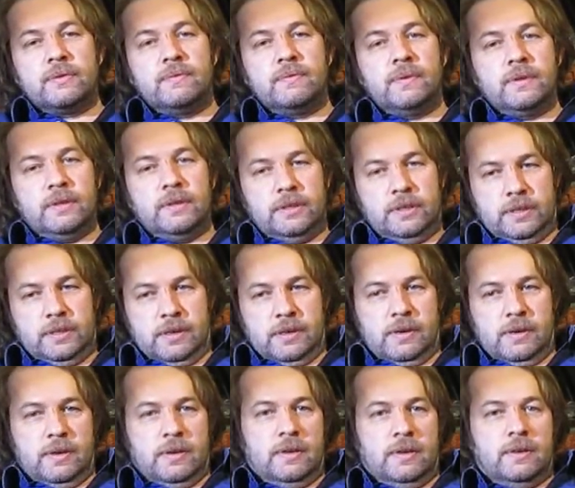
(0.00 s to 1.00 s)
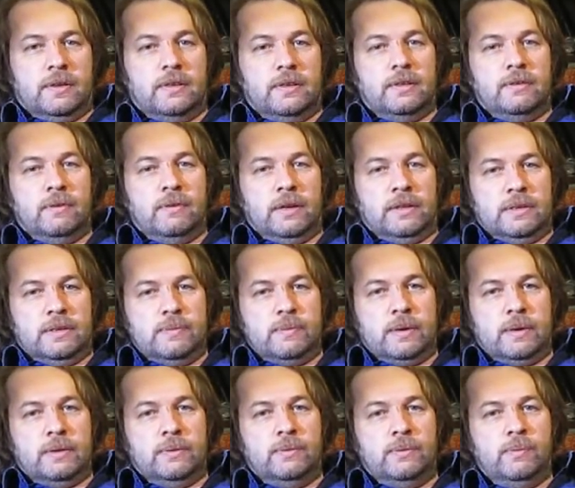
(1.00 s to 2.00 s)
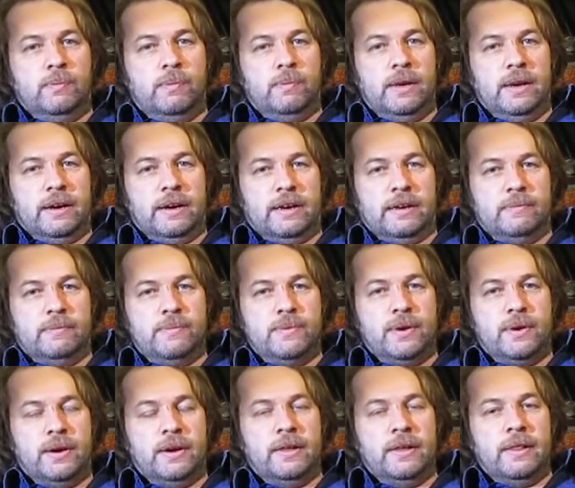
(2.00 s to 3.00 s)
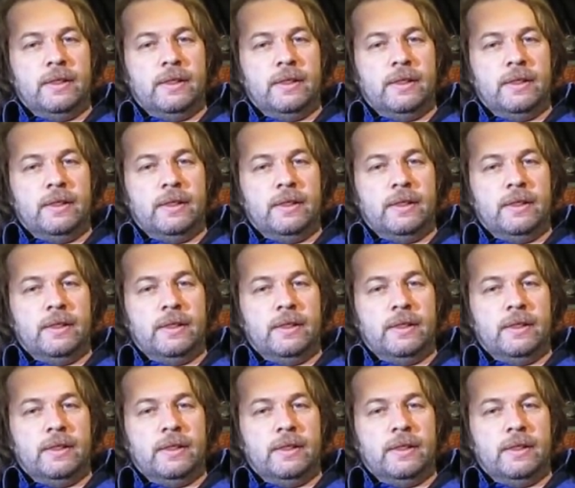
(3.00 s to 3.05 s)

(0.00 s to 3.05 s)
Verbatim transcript: в 2009 году, бляха-муха.